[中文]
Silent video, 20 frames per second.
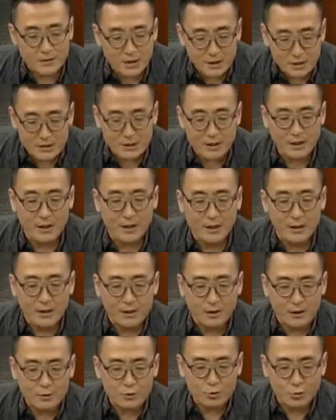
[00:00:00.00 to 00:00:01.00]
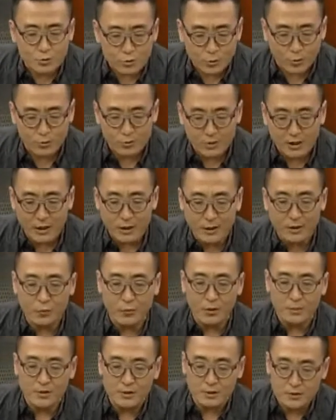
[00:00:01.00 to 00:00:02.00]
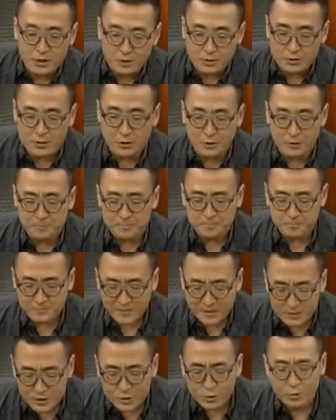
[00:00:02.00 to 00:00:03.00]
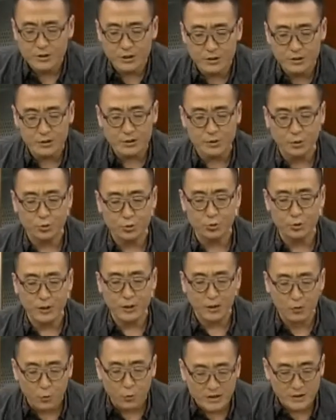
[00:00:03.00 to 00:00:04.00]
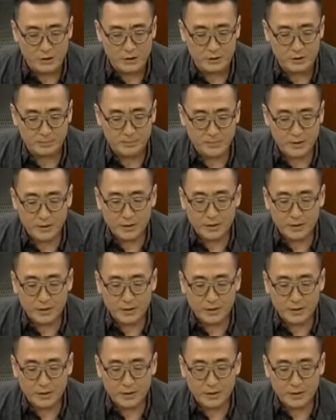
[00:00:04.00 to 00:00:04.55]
这些和总统带给我们的政策究竟有多大关系？